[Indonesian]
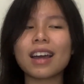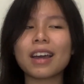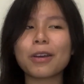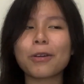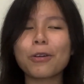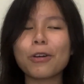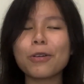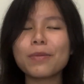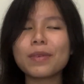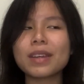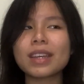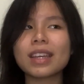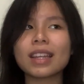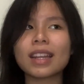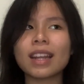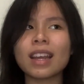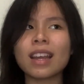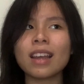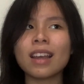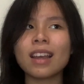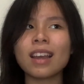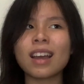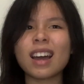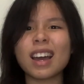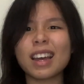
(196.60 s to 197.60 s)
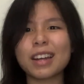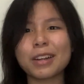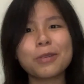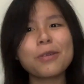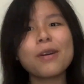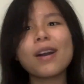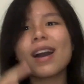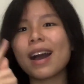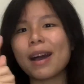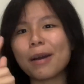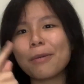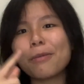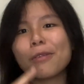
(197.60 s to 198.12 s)
gue mikirnya kan gue
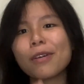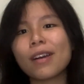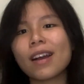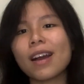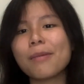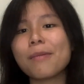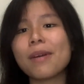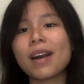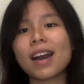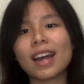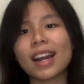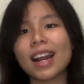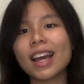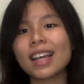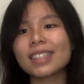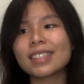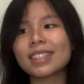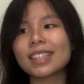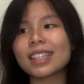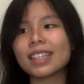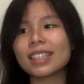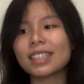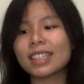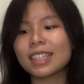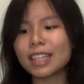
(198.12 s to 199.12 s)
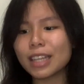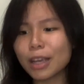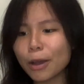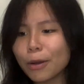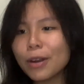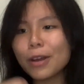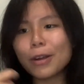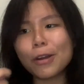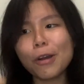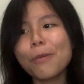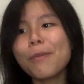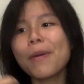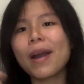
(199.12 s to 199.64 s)
nggak nggak makan nasi jadi ya
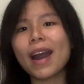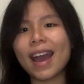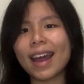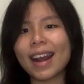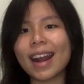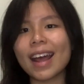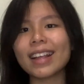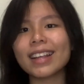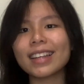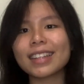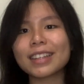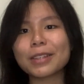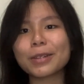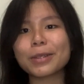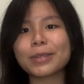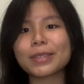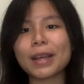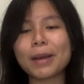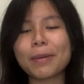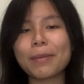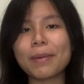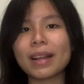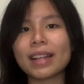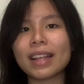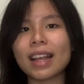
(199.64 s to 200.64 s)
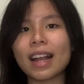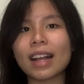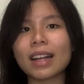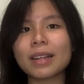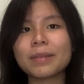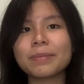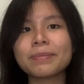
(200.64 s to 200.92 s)
udah gue makan aja terus yang banyak